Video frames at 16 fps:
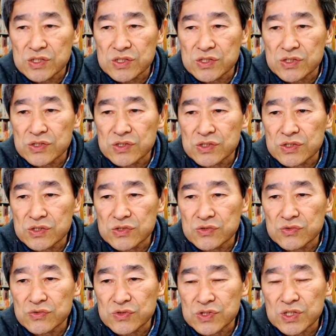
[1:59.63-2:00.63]

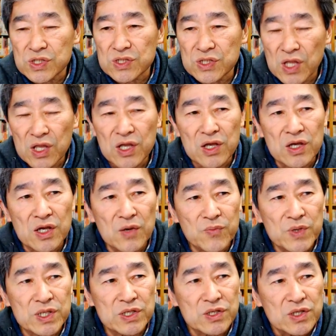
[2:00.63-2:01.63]
収月でやっ
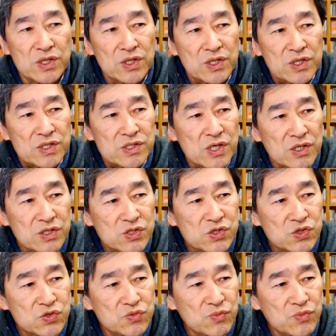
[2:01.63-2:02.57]
ぱり30